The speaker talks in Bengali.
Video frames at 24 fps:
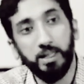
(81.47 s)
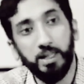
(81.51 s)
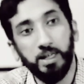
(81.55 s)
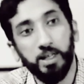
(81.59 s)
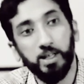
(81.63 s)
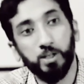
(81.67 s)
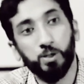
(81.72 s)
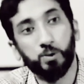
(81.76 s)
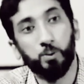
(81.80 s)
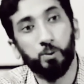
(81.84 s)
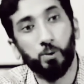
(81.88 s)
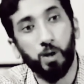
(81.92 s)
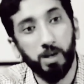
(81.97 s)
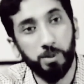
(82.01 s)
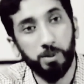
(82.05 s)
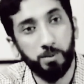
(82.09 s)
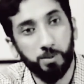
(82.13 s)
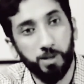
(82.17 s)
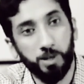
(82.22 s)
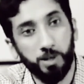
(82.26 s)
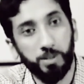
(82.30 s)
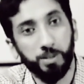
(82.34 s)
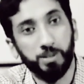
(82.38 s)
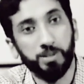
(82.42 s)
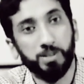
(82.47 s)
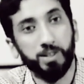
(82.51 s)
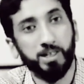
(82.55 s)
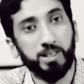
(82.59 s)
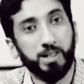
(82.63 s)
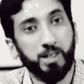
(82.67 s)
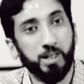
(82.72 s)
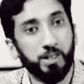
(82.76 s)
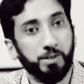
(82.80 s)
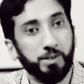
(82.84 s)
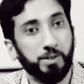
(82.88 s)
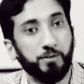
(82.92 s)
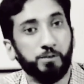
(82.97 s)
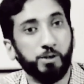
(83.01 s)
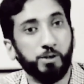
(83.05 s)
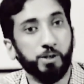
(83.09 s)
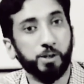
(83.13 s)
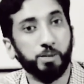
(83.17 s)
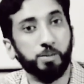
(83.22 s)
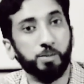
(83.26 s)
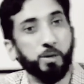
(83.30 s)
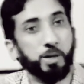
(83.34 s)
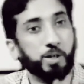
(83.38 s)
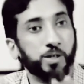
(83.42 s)
ঘটনা প্রসঙ্গে উল্লেখ্য যে এটা
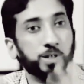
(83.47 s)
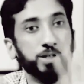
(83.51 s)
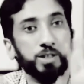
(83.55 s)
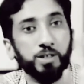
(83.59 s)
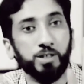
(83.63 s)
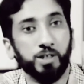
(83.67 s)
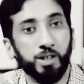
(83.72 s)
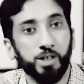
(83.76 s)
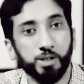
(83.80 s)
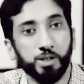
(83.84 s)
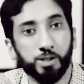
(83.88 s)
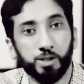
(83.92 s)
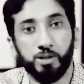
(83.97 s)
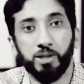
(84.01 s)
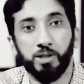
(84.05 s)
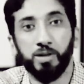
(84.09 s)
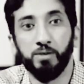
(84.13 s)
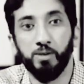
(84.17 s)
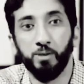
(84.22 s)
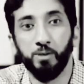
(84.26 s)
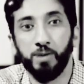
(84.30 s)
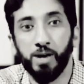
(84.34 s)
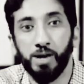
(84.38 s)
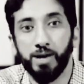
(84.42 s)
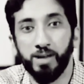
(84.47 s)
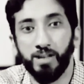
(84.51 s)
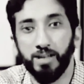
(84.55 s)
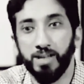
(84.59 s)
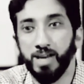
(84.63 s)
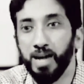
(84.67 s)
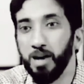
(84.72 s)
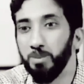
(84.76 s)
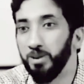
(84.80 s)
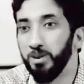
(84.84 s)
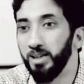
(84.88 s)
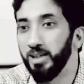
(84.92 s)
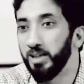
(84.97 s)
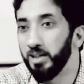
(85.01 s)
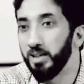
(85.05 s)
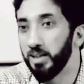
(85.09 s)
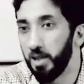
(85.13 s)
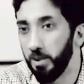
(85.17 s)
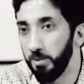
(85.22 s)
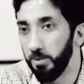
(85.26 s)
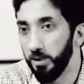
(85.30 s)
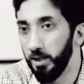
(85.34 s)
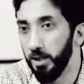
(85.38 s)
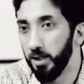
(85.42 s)
সেই একই স্বীকৃতি তৃষ্ণা যার
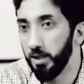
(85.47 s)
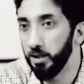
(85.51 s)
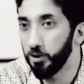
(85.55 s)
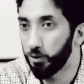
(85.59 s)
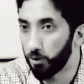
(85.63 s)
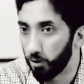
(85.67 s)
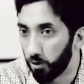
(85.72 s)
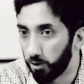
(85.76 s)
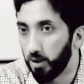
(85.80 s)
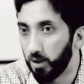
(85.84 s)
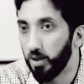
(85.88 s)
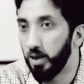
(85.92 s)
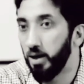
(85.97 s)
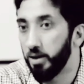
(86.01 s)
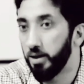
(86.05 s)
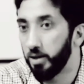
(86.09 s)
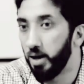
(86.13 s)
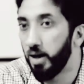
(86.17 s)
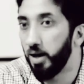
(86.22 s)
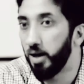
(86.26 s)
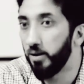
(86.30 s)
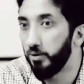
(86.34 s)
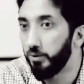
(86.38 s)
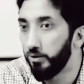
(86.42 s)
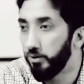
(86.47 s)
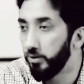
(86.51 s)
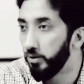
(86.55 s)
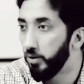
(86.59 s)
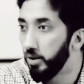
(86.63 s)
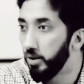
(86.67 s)
ফলে মানব ইতিহাসের প্রথম